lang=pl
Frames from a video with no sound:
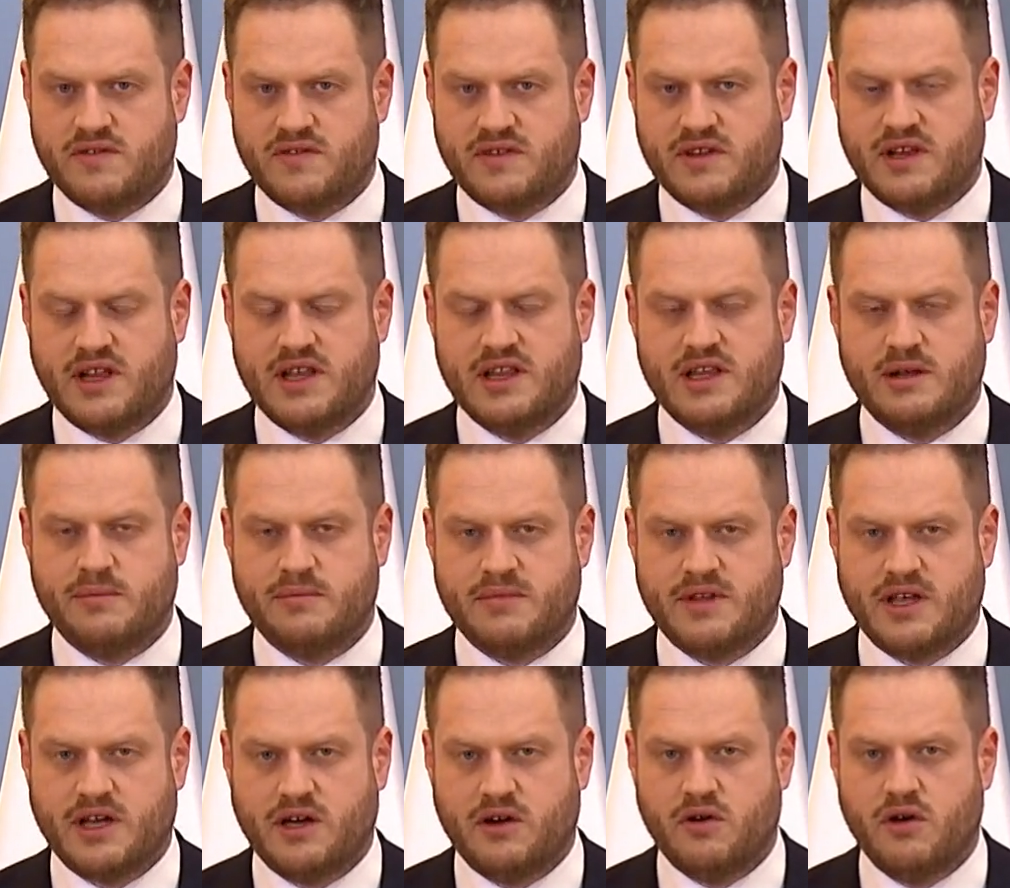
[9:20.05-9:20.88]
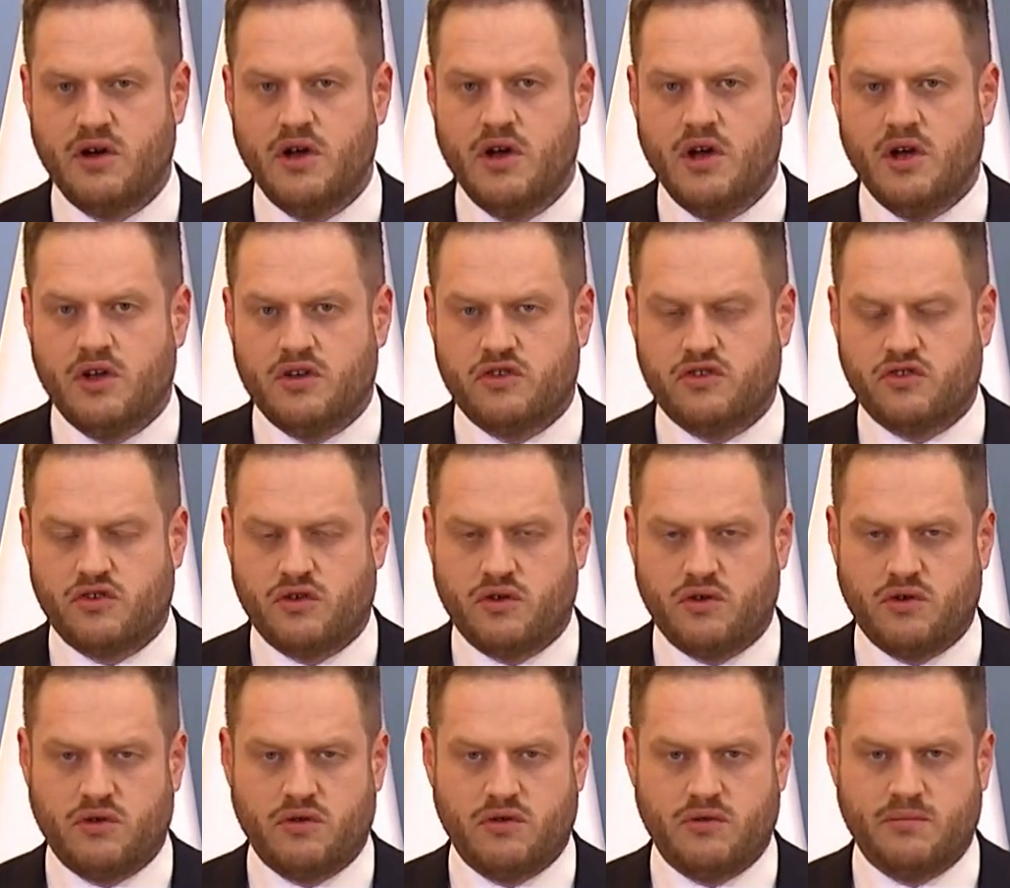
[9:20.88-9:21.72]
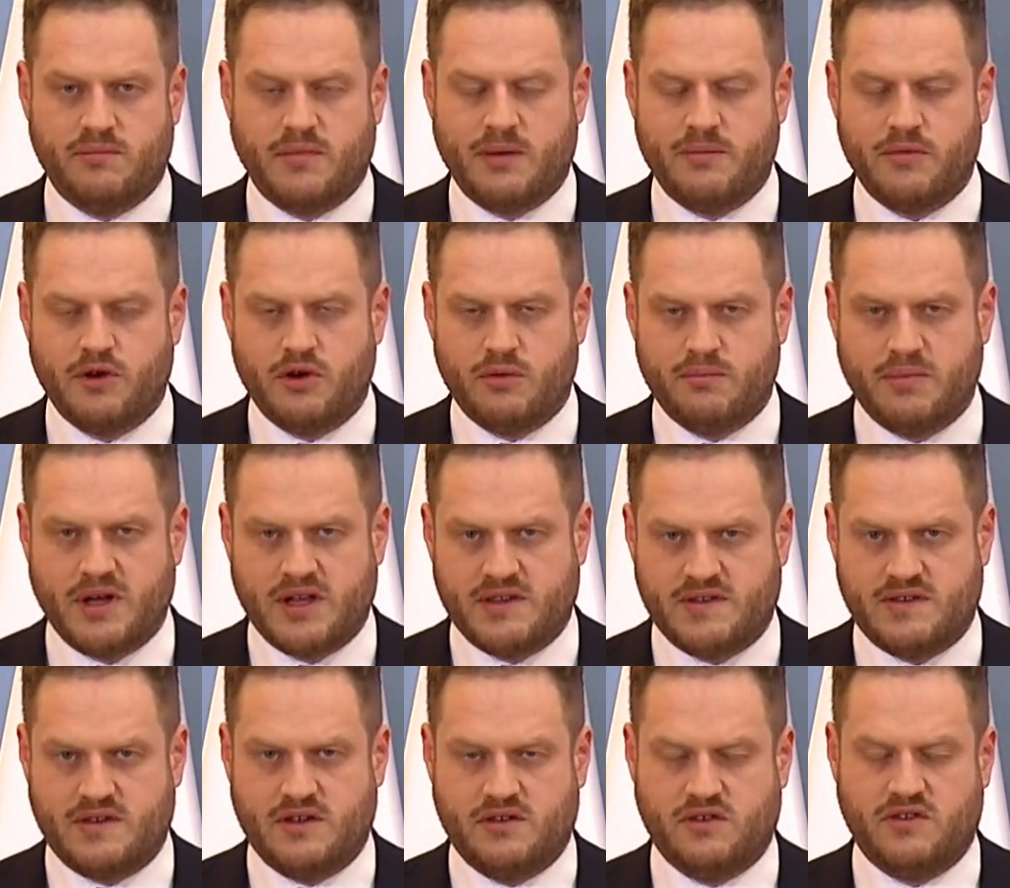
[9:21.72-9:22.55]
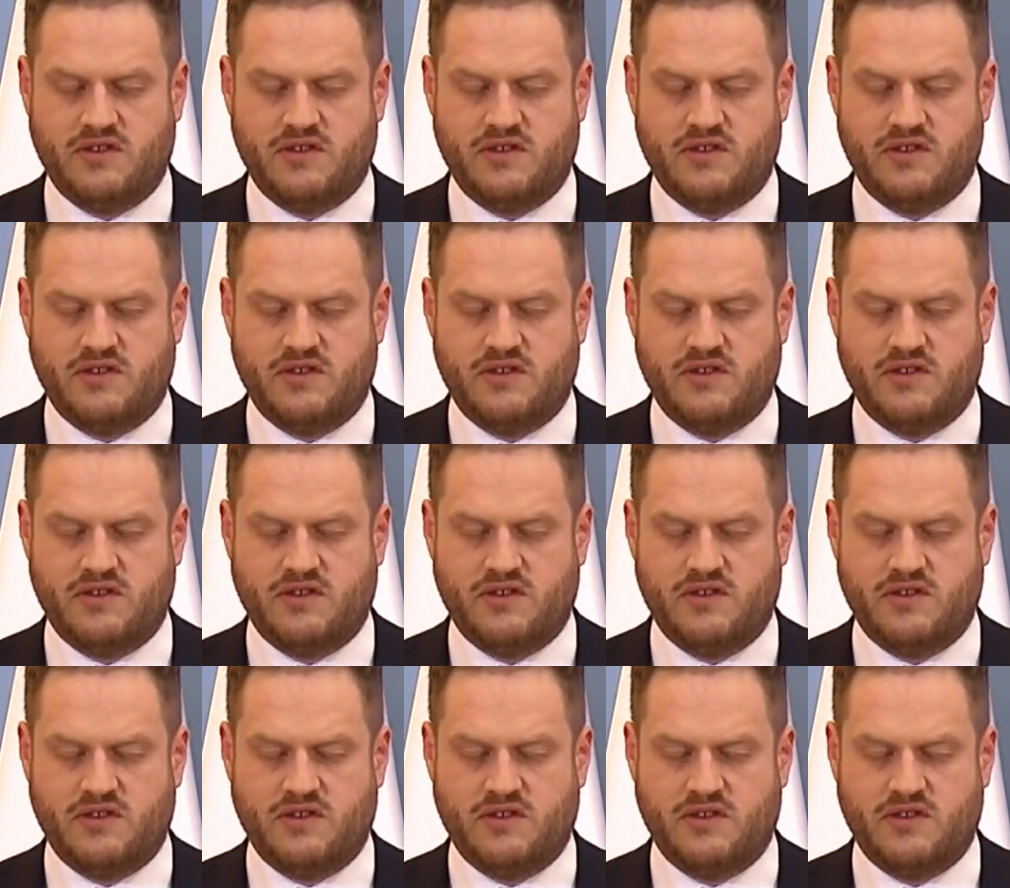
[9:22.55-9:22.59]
względem tego, co mamy obecnie.